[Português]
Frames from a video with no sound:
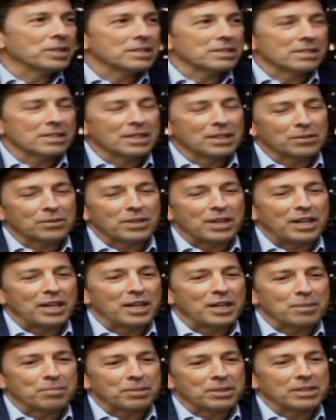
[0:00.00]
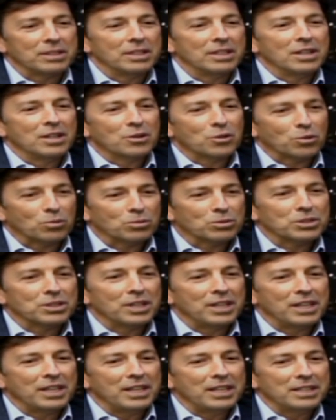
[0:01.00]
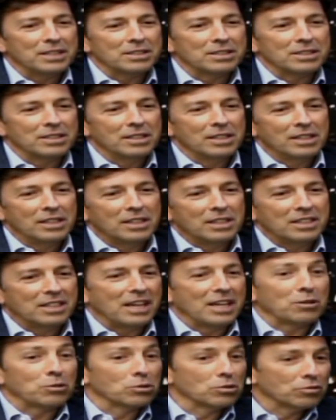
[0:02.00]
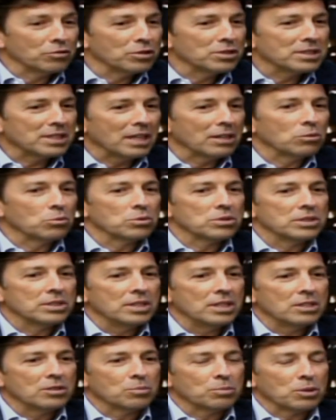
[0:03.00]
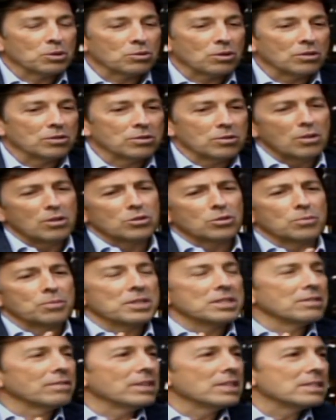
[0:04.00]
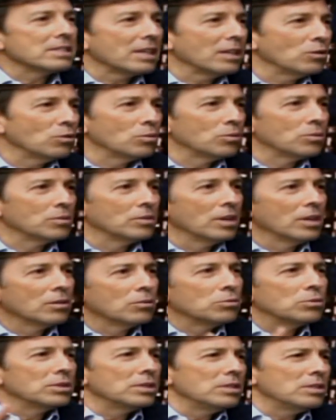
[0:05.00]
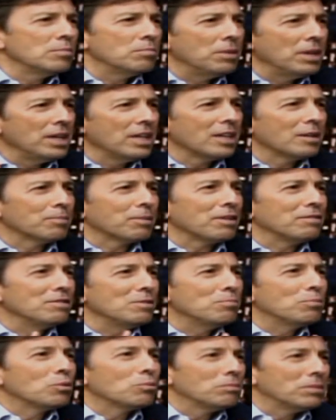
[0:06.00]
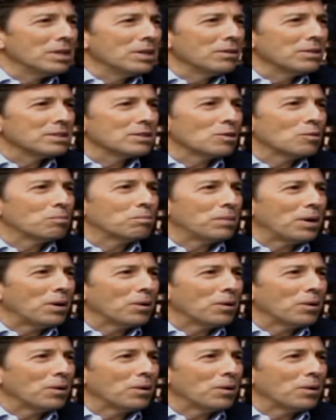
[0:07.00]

começando na época, como gerente. E aí quando eu fui sair do sítio, o pessoal disse, ó oh, João, mas você vai sair do, do Citibank para vir para um banco em São